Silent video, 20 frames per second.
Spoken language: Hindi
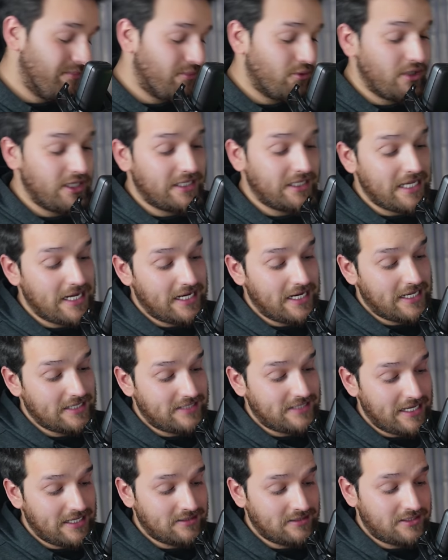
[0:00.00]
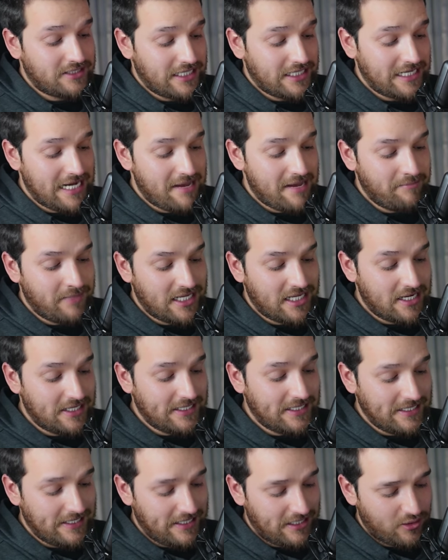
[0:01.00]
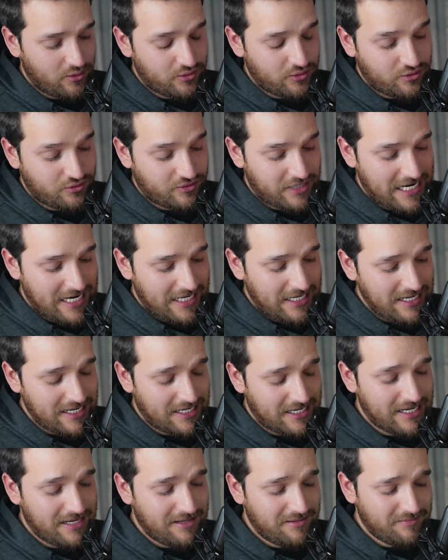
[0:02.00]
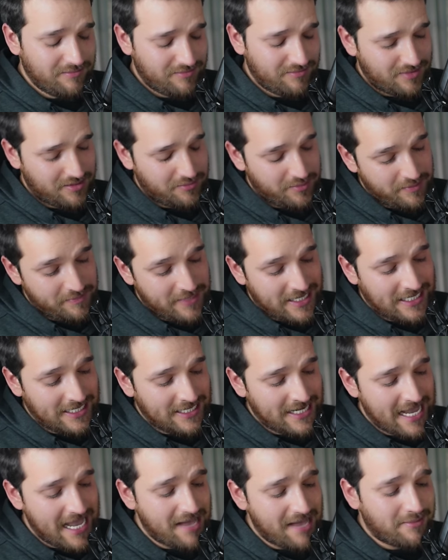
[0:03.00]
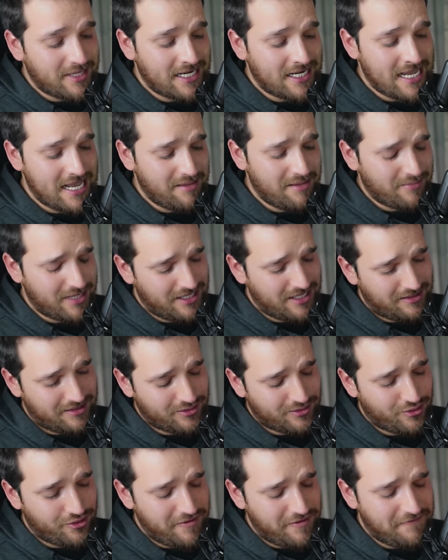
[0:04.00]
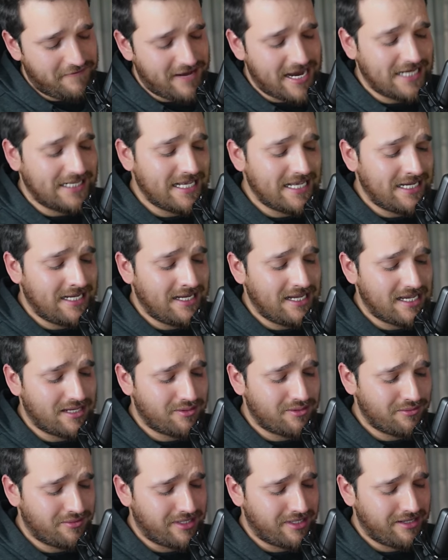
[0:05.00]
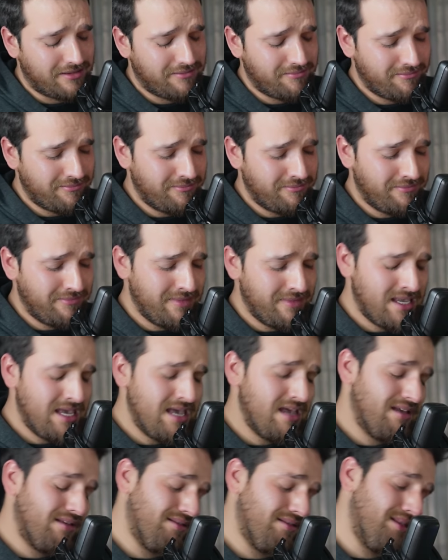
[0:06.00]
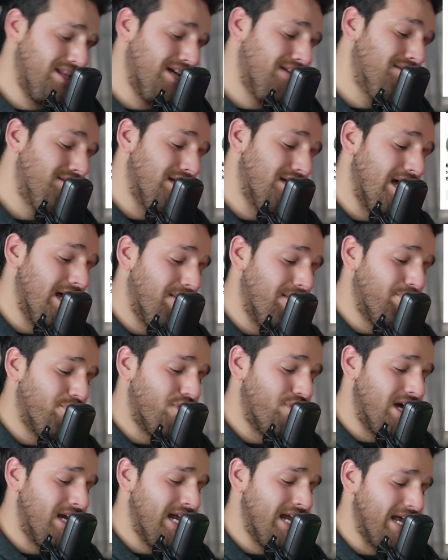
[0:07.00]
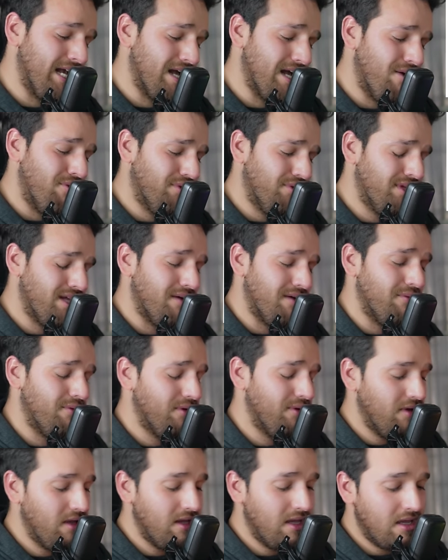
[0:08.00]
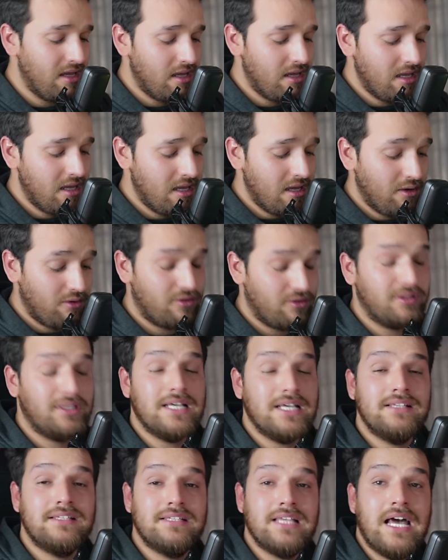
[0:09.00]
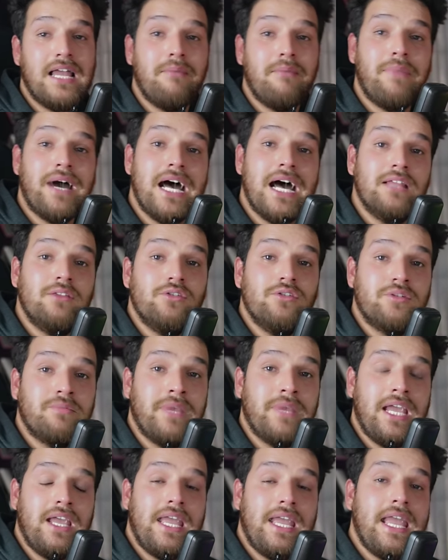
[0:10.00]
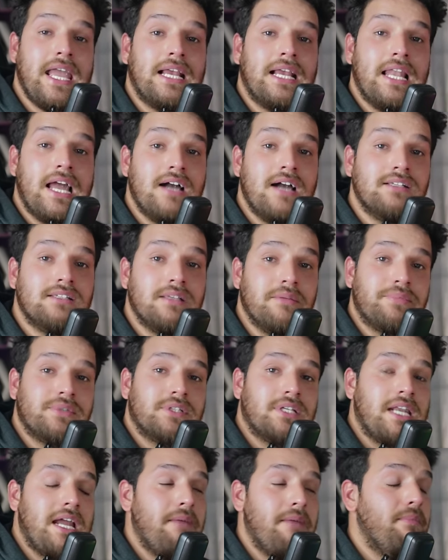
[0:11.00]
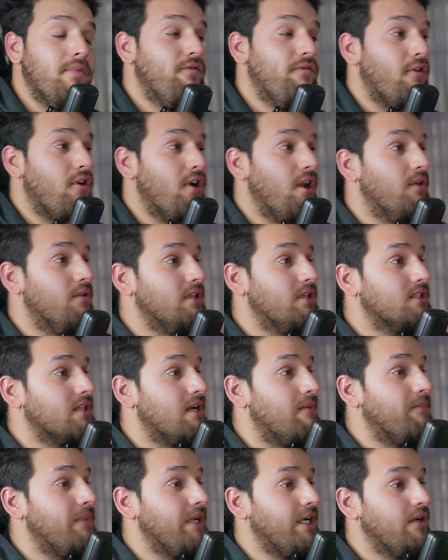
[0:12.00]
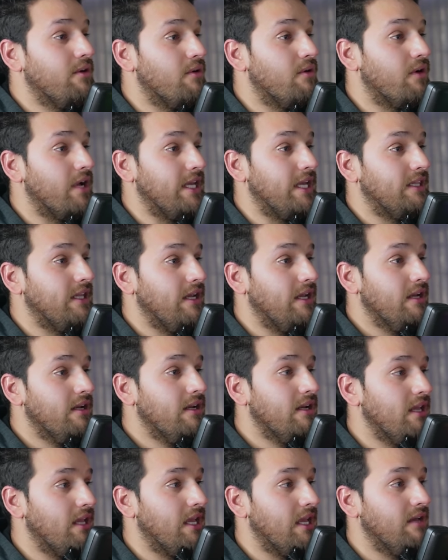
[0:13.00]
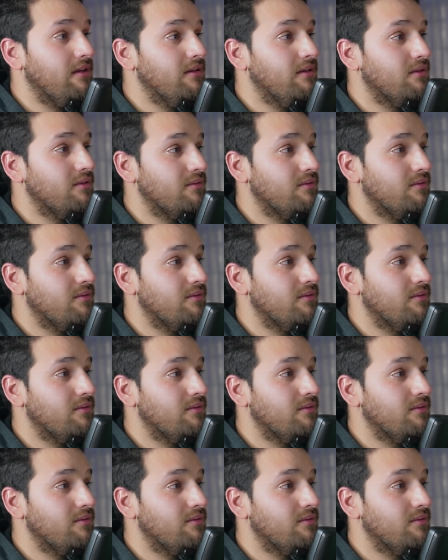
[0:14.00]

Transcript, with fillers: पूरी तरीके से इंस्टाग्राम मेरा डिलीट हो चुका है ठीक है अभी मैंने नया बनाया बट कोई फ़ायदा ही नहीं है क्योंकि दस साल पुराना अकाउंट था वो और दस साल बाद उसमें एक लाख सब्सक्राइब फॉलोअर्स कंप्लीट हो गए थे ठीक है